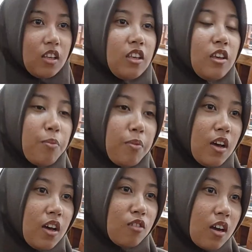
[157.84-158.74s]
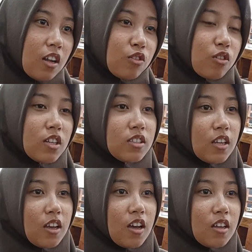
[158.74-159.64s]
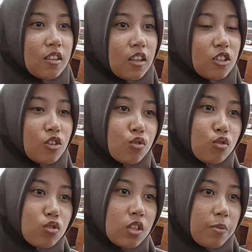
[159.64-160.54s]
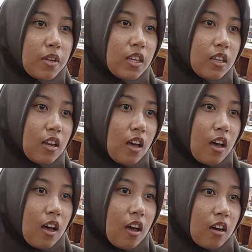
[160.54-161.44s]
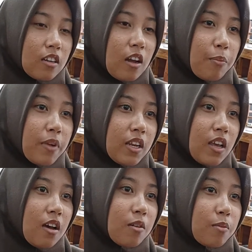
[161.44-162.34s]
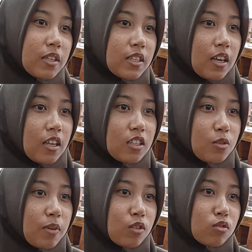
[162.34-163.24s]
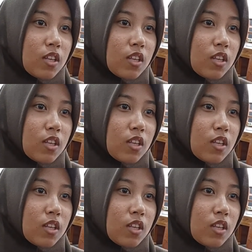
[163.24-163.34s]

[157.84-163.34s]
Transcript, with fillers: Iya pak, ah, aturan saya tanya dulu sama Dinda, kenapa dia ngebasahin sepatu